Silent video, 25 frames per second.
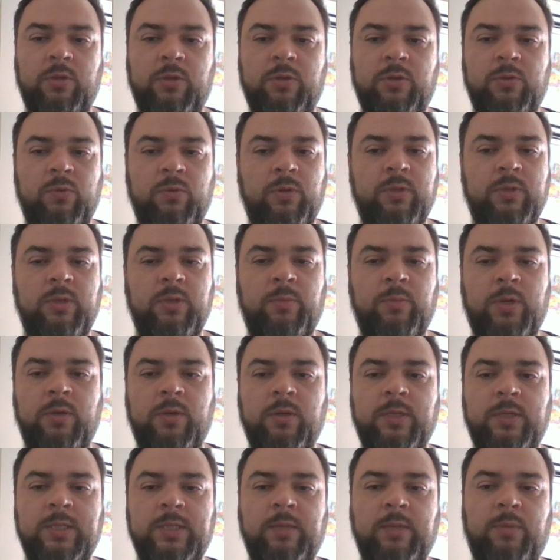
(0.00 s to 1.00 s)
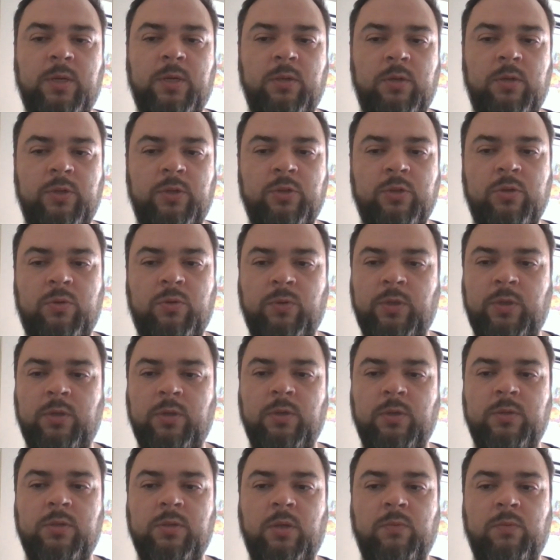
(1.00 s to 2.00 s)
что я разобрал лишь крохи
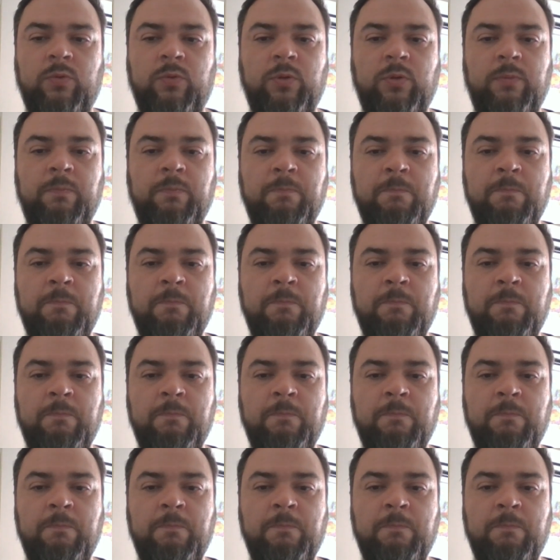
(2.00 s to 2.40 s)
из того,